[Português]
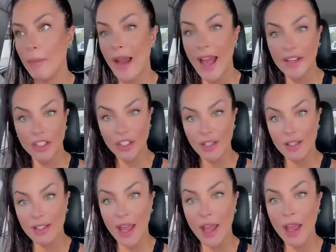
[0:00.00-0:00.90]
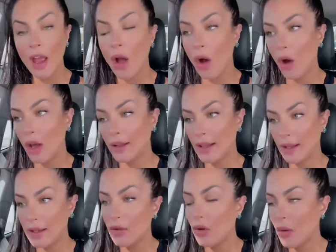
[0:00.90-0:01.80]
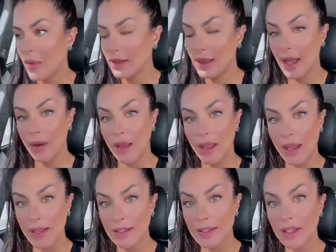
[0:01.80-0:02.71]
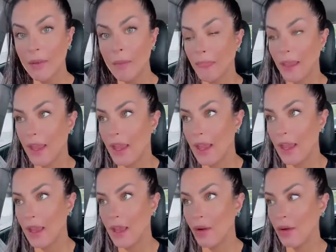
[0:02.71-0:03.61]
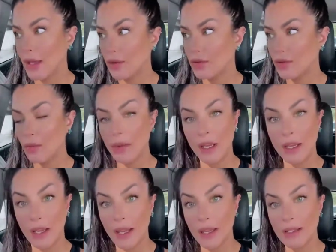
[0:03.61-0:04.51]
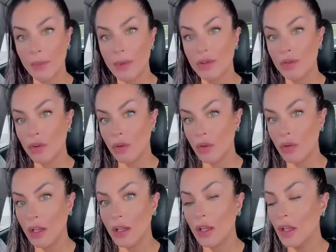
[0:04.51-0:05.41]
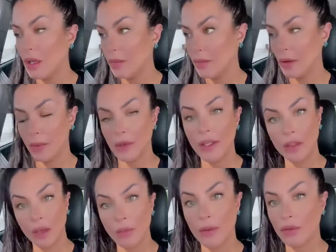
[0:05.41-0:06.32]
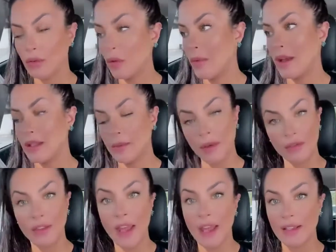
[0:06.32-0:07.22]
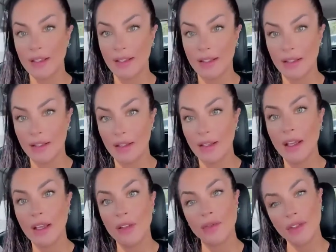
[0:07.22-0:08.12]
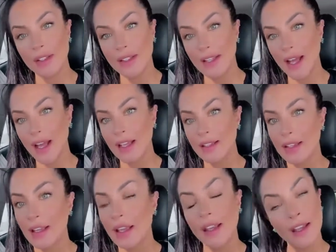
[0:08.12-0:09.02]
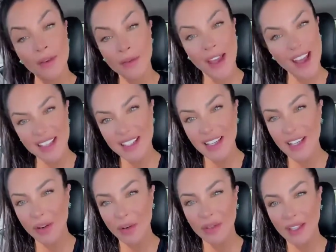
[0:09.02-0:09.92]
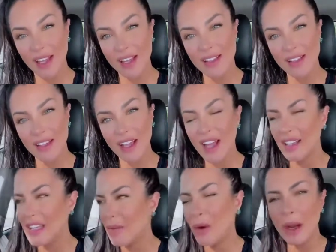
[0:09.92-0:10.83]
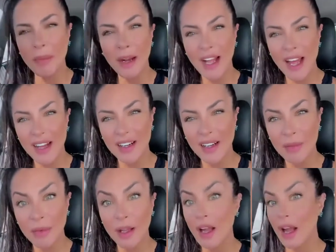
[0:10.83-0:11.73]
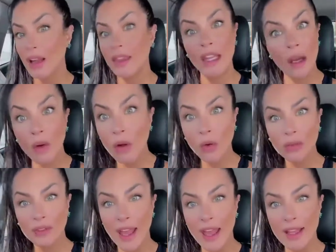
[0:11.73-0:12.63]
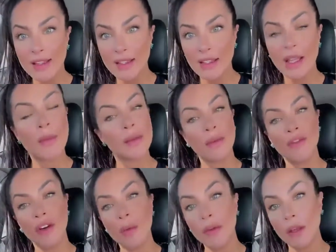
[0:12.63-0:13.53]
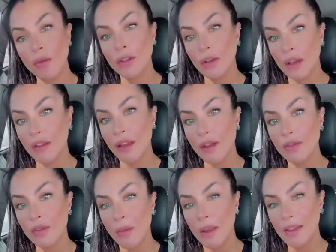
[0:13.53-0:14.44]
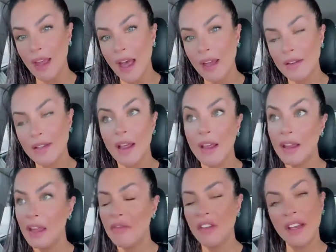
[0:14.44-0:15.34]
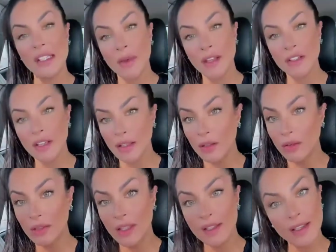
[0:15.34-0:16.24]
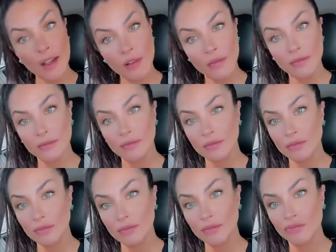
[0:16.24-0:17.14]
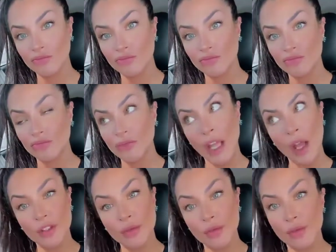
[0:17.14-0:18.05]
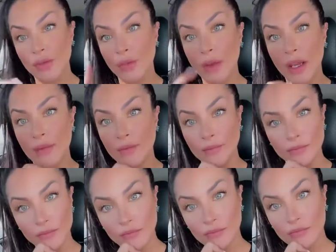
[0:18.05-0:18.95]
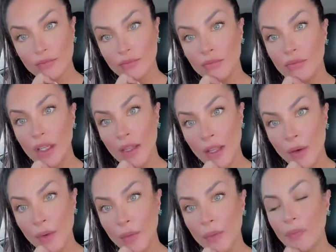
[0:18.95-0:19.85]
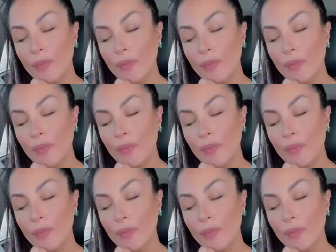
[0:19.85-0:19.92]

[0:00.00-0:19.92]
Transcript: práticas, né? Olha, tá aqui o comentário é esse. É, eu quero descobrir quem é essa pessoa para eu poder toma, tomar as providências judiciais. E não é assim que acontece. Demora pra caramba, não acontece da mesma forma que quando eu levei os comentários, infelizmente nada aconteceu. Até hoje eu descobri entendeu?